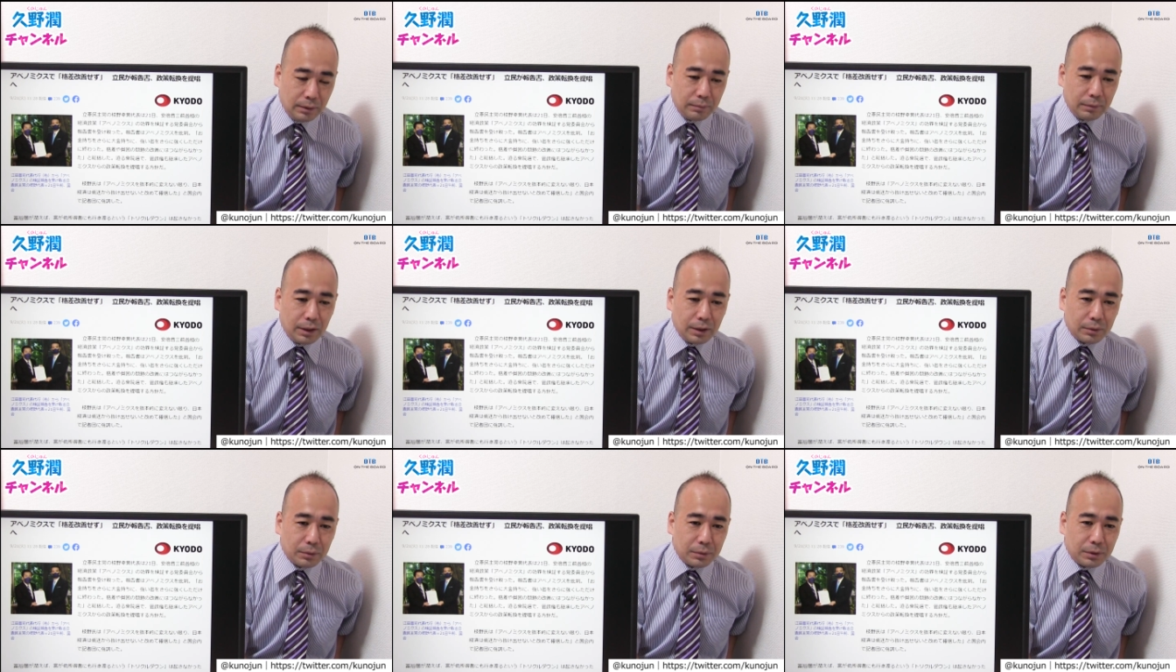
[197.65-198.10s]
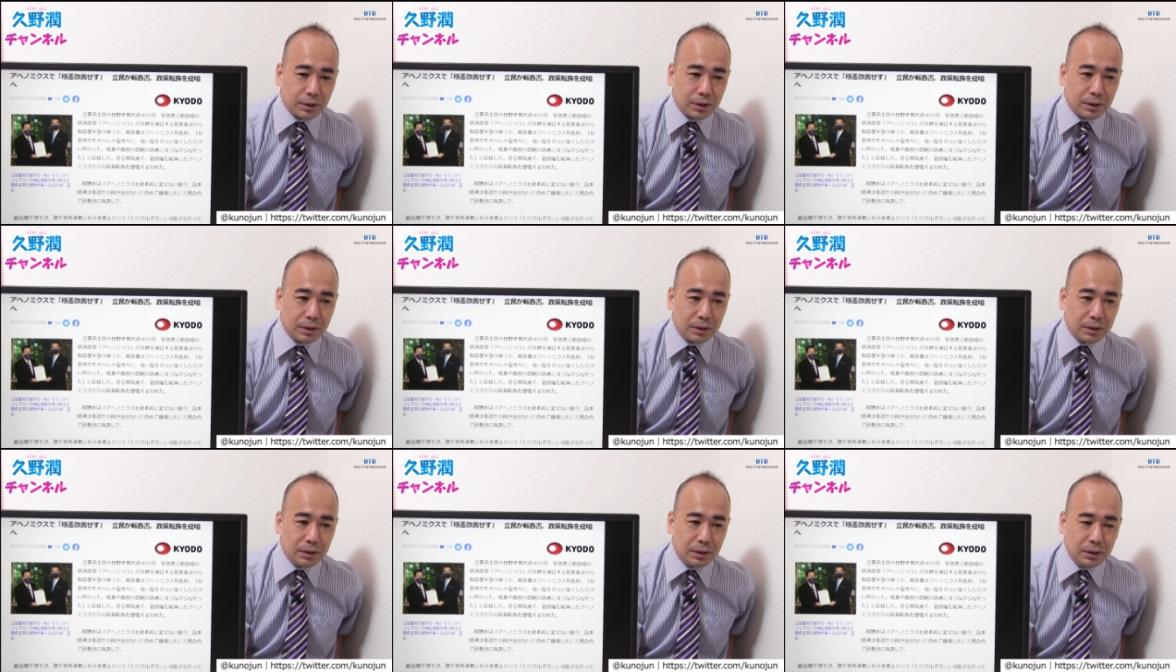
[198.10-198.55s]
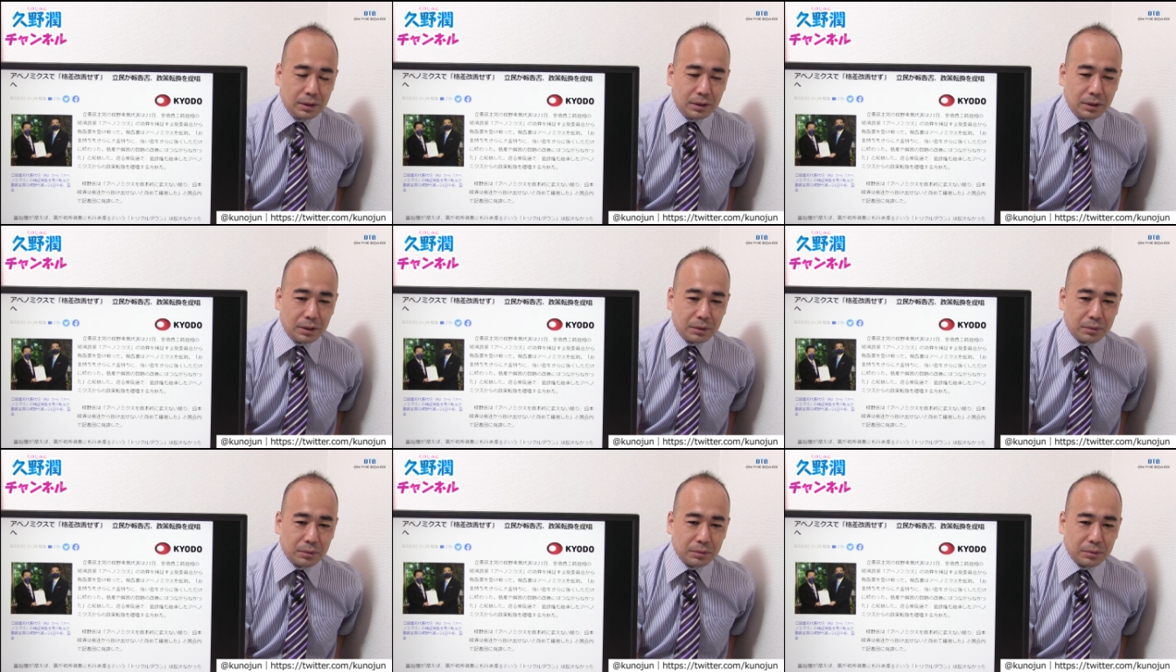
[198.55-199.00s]
まあ、あのなんか
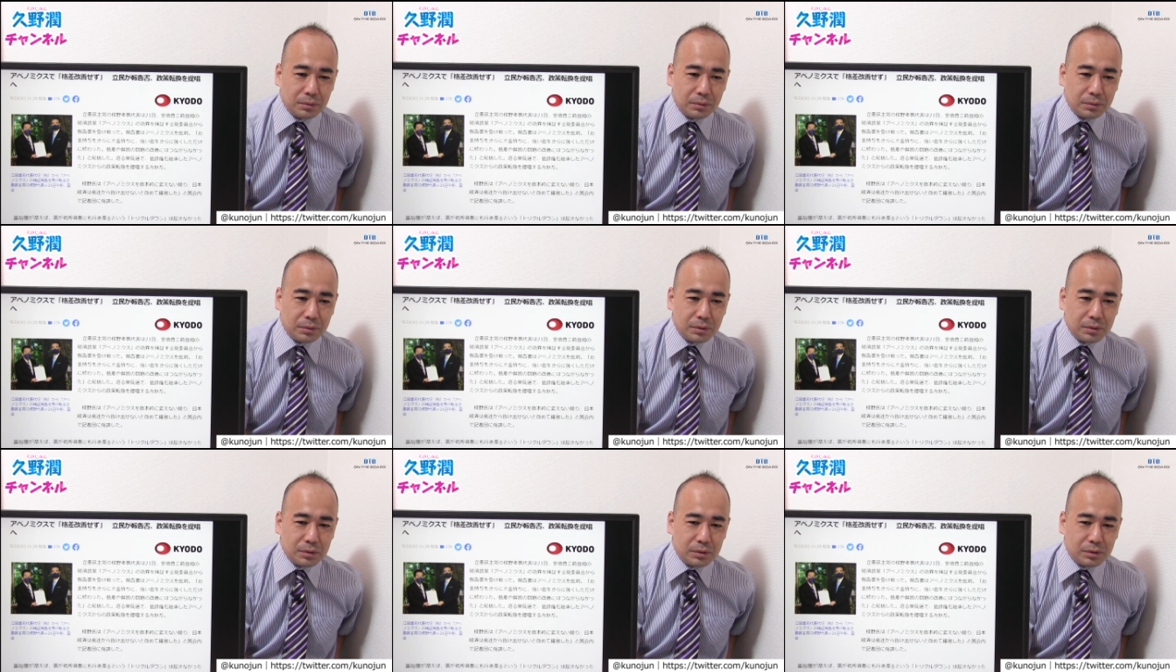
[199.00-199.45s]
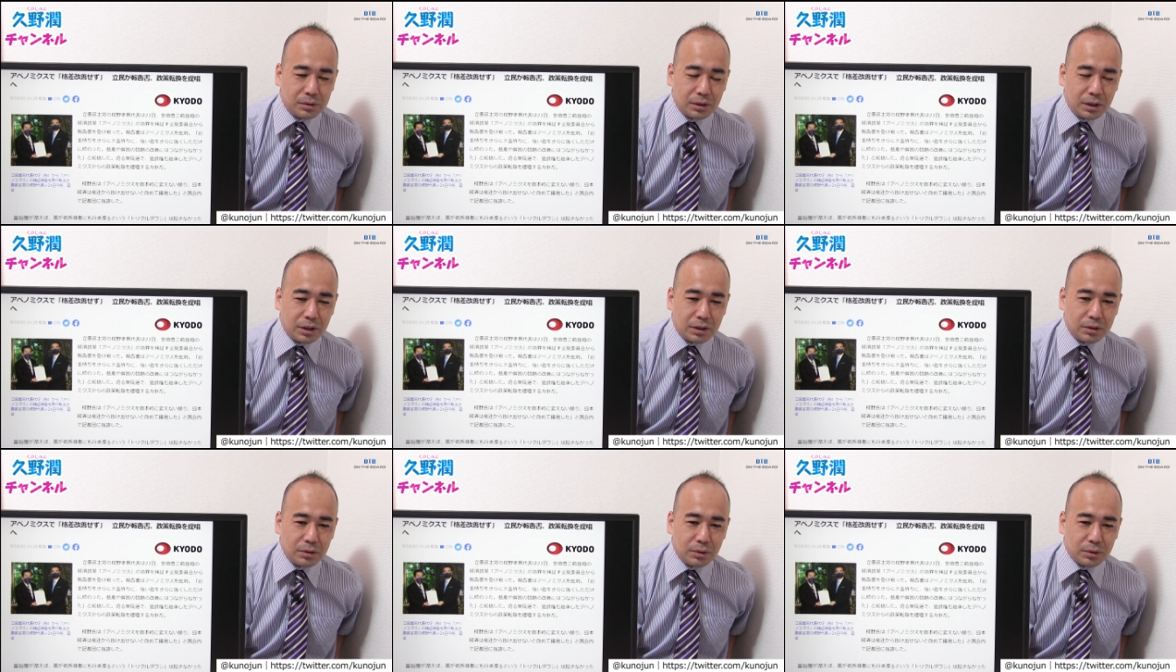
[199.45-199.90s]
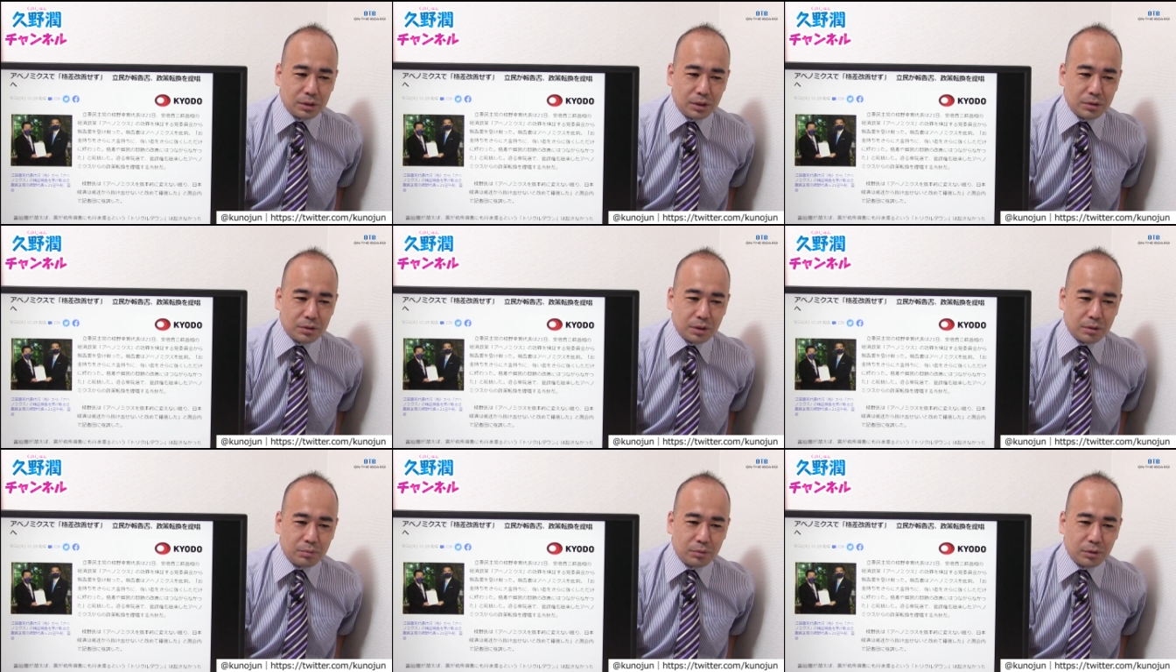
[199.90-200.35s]
あの草野球の
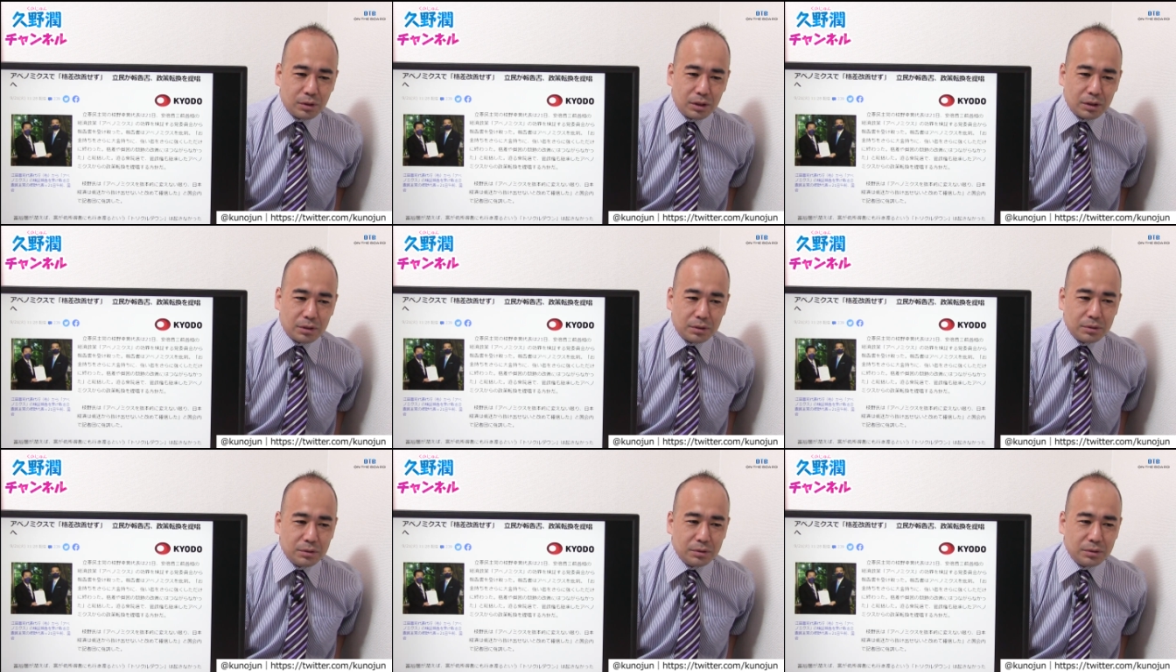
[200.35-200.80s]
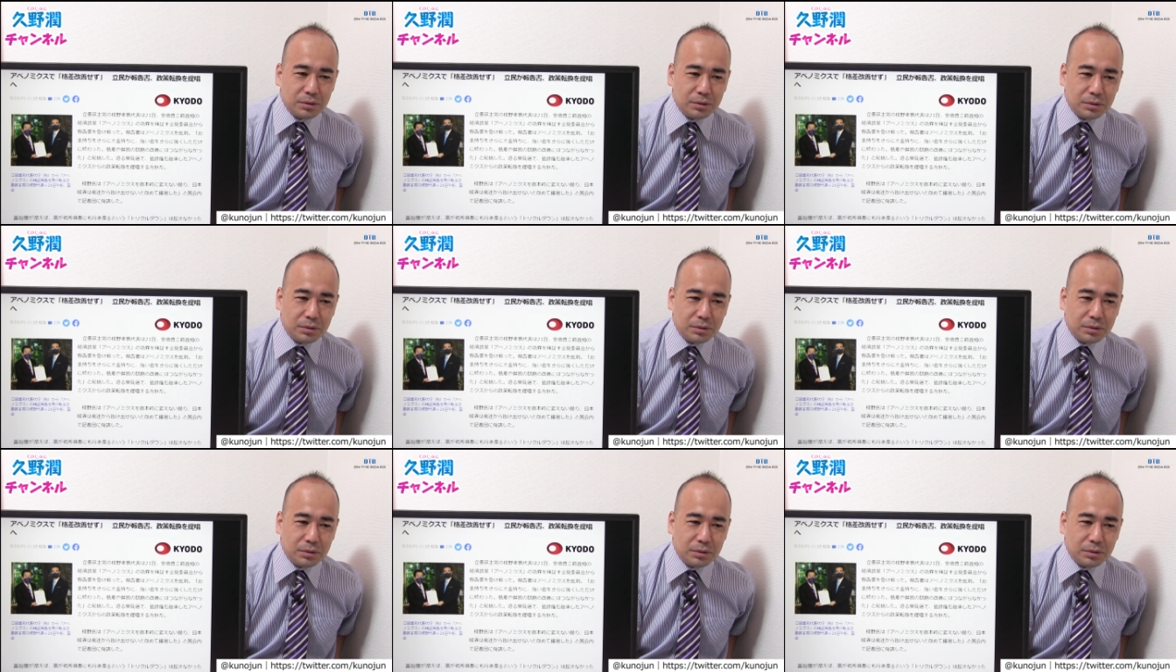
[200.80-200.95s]
選手がプロ野球